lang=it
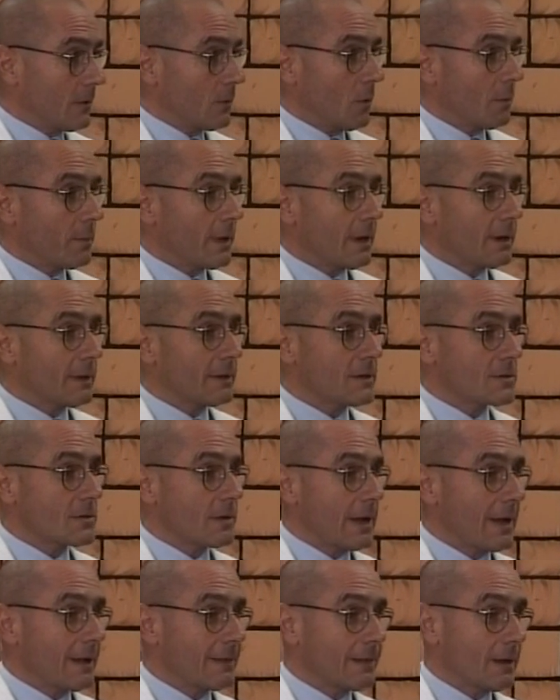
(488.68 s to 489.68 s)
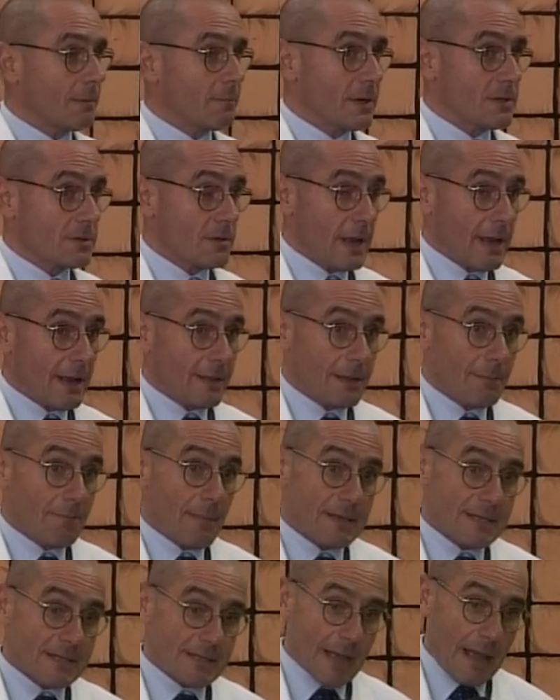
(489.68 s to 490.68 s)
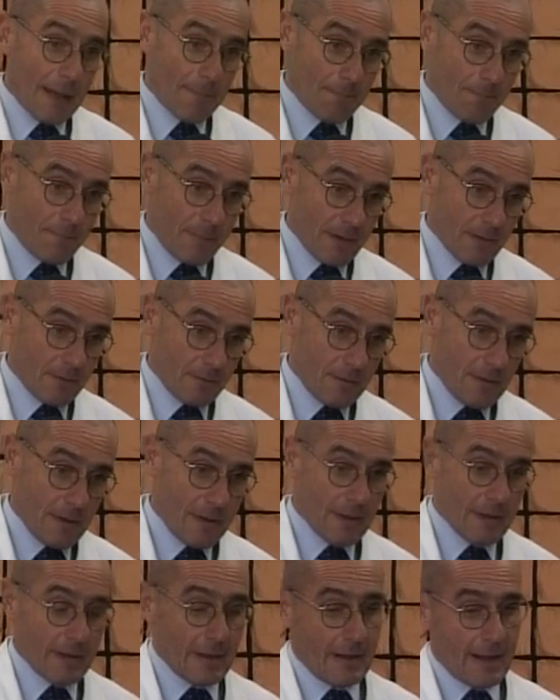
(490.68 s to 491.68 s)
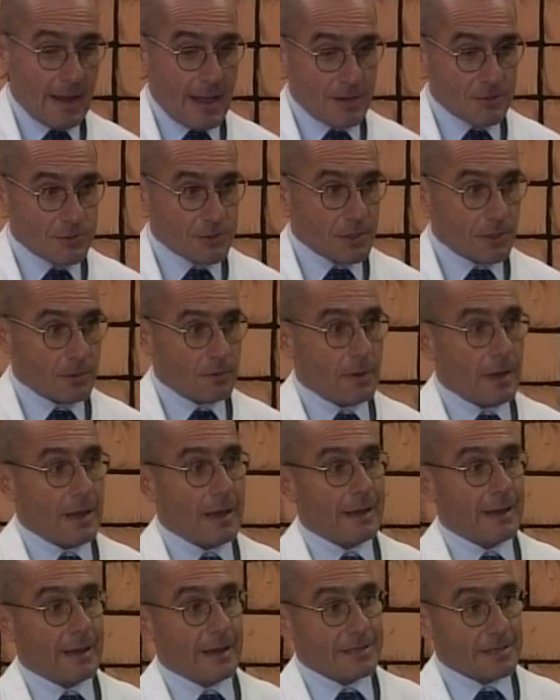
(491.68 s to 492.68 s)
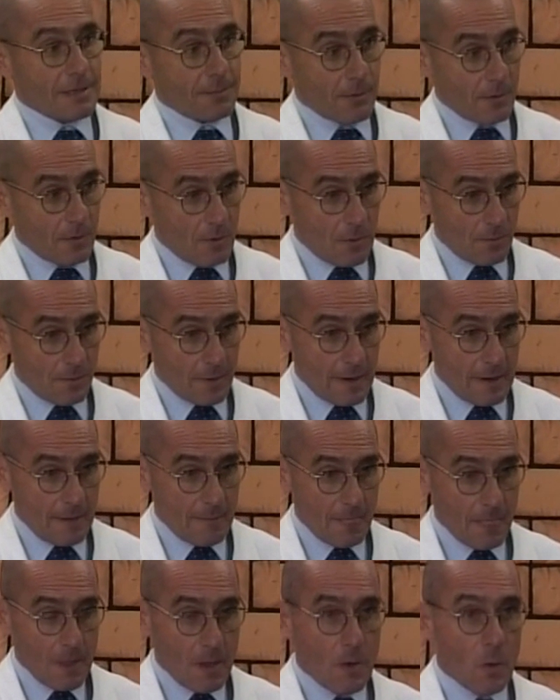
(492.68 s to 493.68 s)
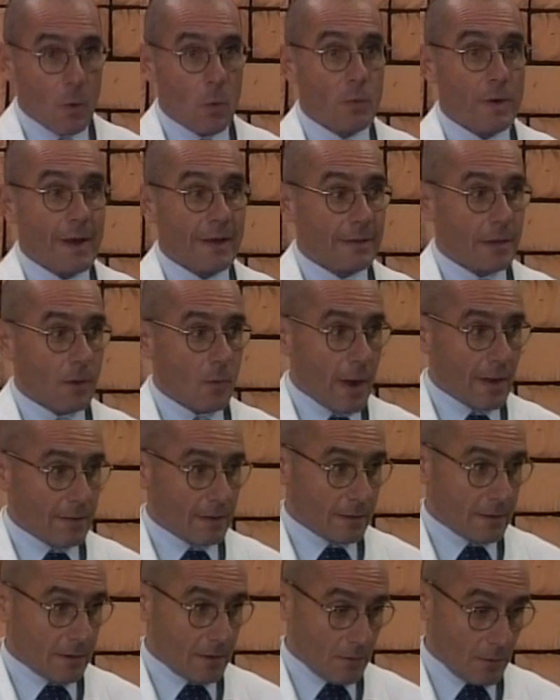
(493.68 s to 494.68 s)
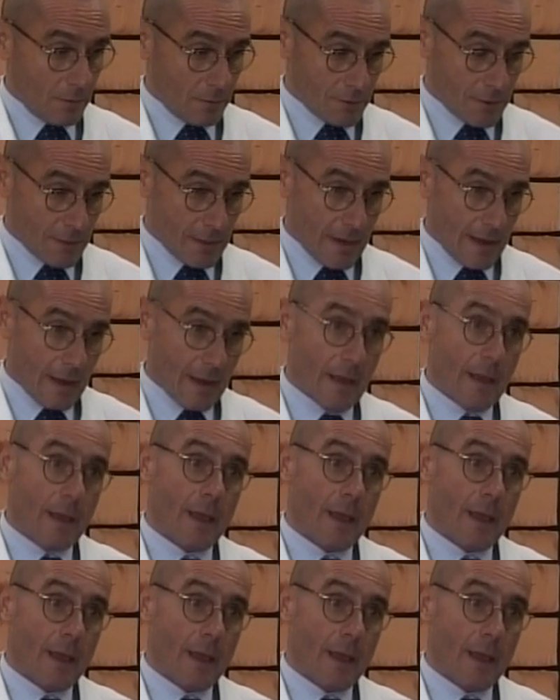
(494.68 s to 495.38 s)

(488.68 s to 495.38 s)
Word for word: nomi altisonanti e blasonati, ma sappiano che lasciano a casa propria un'adeguata tecnologia